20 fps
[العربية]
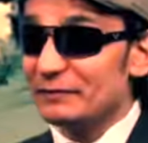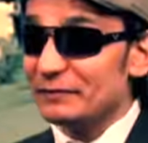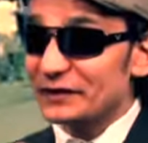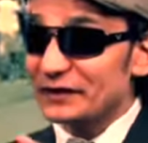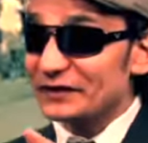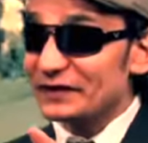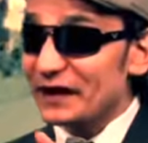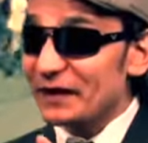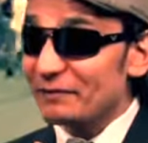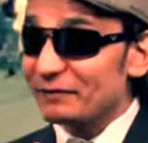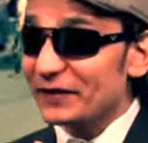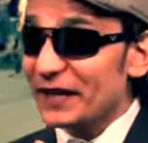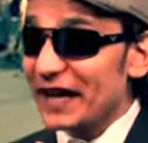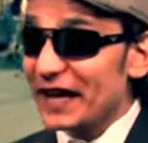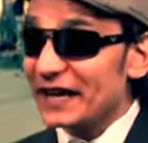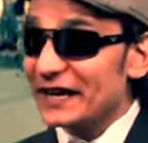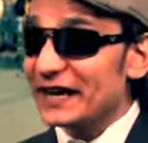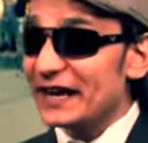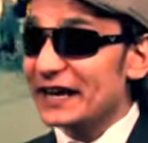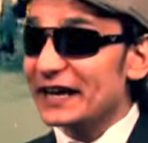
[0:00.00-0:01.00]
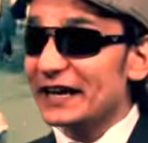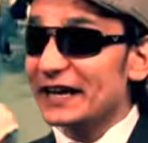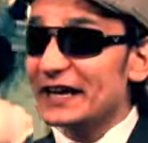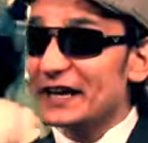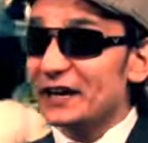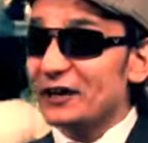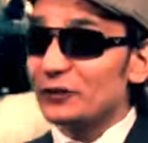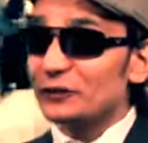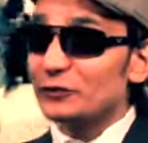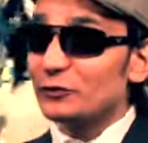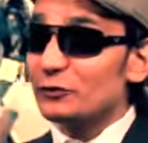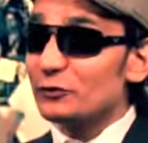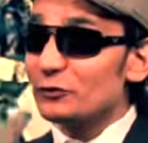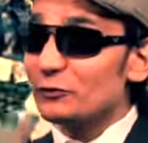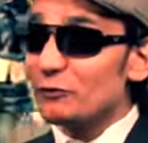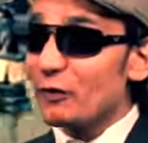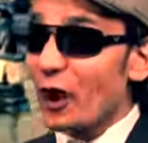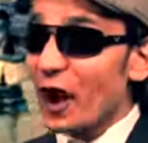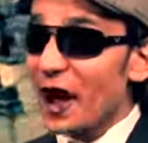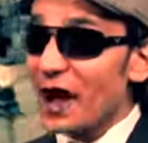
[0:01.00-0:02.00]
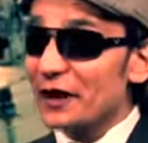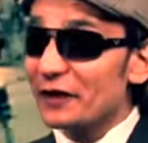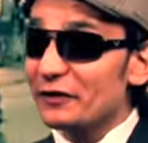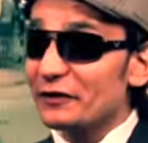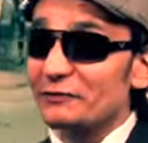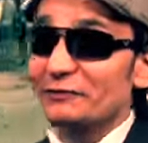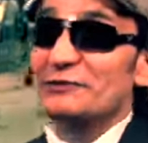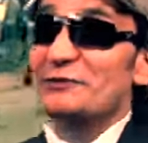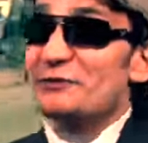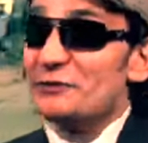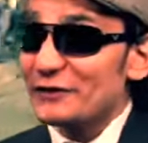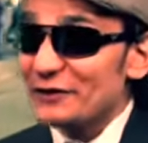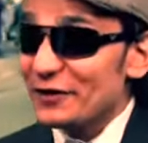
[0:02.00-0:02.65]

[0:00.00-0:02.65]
مش ضابطة انك تكون معارض من دون